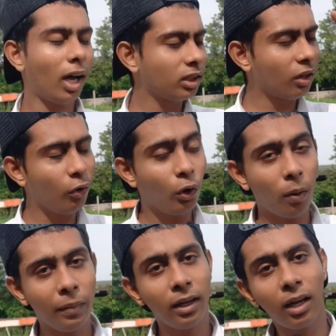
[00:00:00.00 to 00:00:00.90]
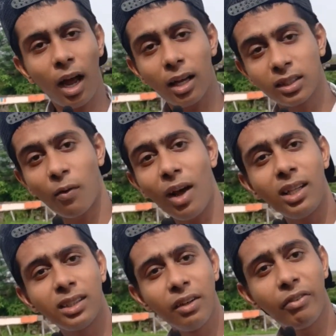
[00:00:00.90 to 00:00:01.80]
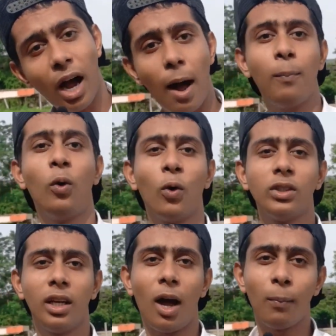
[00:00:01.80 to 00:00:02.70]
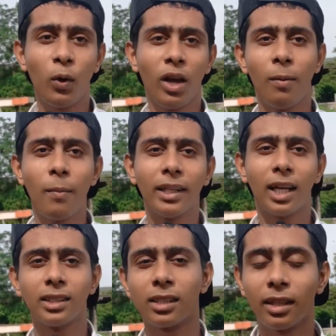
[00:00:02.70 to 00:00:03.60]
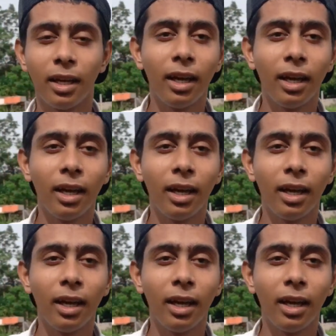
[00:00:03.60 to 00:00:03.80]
आज की वीडियो में सवाल सिर्फ आप लोगों से आप लोग ही हमें बता सकते